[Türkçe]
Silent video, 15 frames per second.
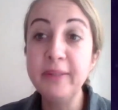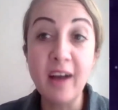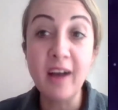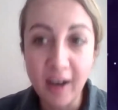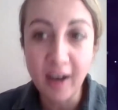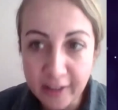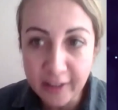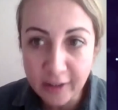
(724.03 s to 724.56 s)

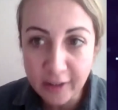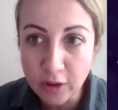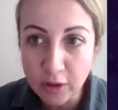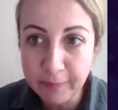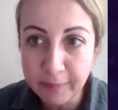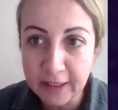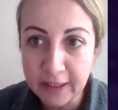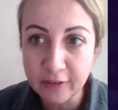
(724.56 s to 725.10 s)
bir aile
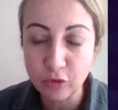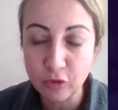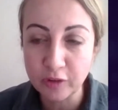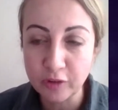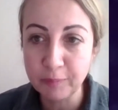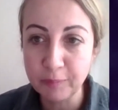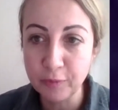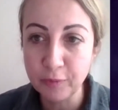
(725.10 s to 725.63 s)
olabilir
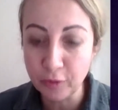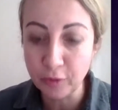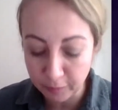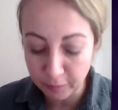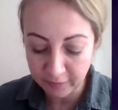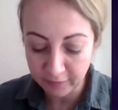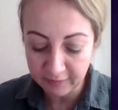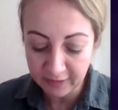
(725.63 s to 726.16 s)
çok
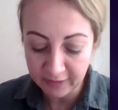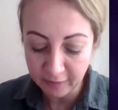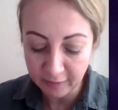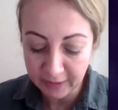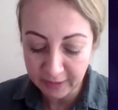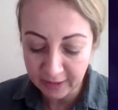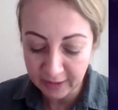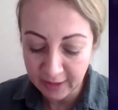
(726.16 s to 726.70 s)
yapıyorum e,
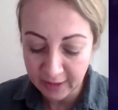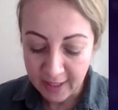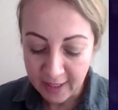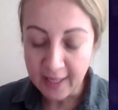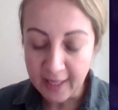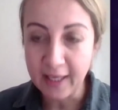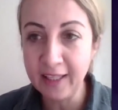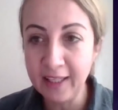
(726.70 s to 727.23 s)
ve tabii ki
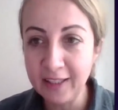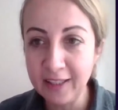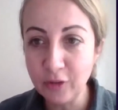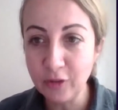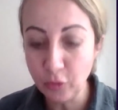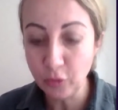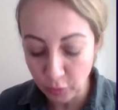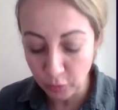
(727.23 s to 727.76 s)

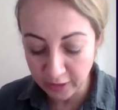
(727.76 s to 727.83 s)
e,